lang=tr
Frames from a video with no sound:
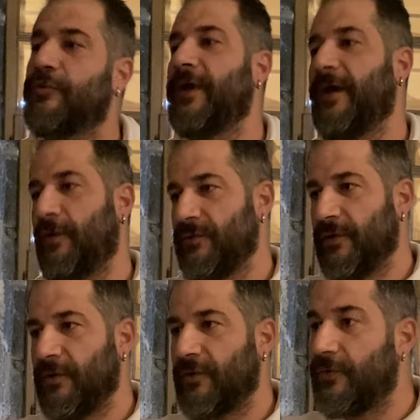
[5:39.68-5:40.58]
buraya
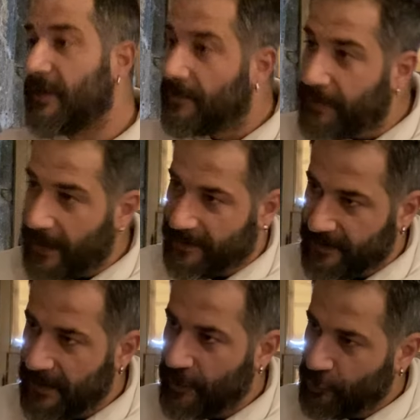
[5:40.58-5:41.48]
gönderiyor. Diyor ki bak
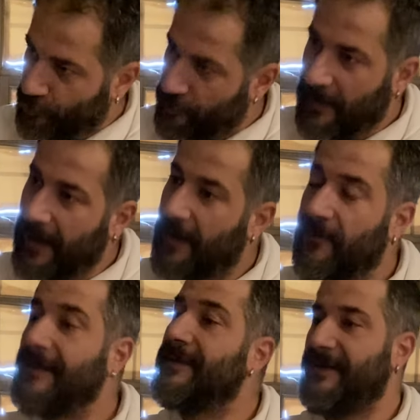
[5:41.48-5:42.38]
durum
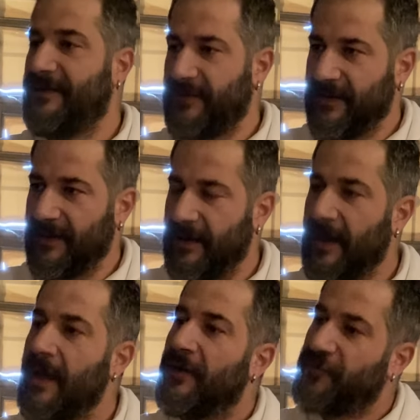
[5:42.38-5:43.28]
ahval nedir diye.
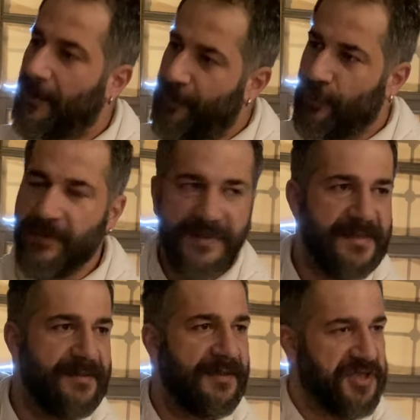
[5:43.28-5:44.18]

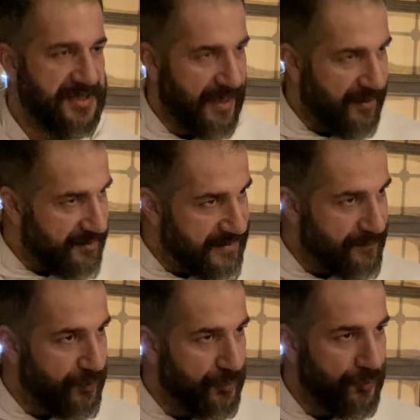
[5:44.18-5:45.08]
Raporlamasında
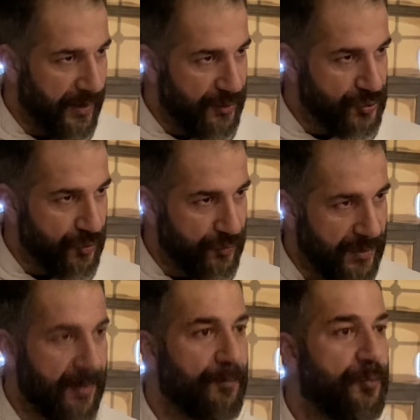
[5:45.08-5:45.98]
cesaretsiz bulunuyor en
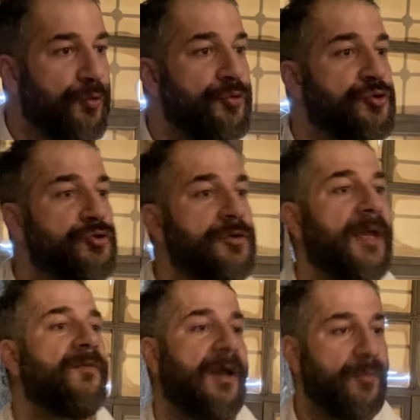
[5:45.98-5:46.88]
sonunda. Bunun üstüne
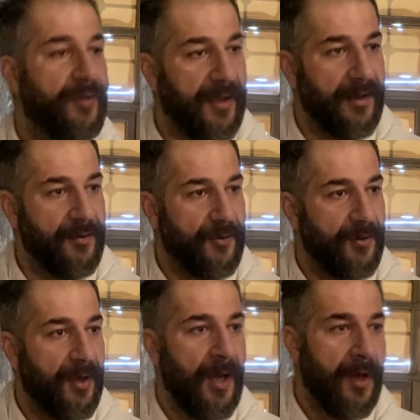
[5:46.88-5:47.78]
Enver buraya geliyor.
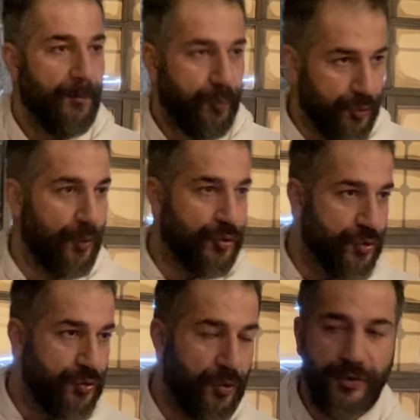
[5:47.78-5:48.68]
Burada
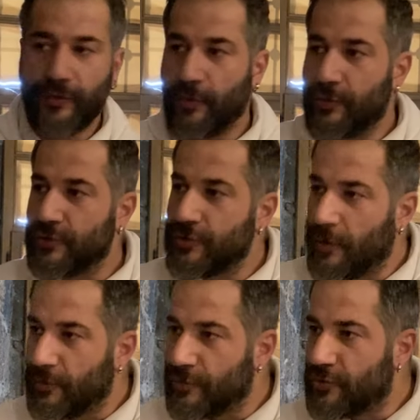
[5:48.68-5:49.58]
3. orada 9.
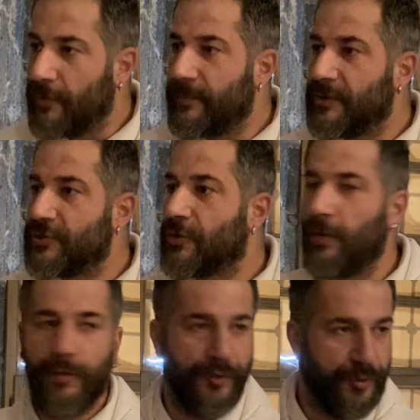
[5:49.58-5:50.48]
10. 11.
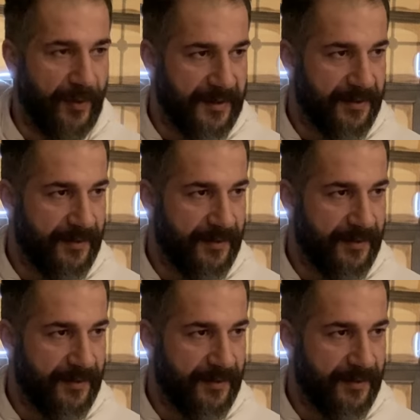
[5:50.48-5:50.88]
kol ordu var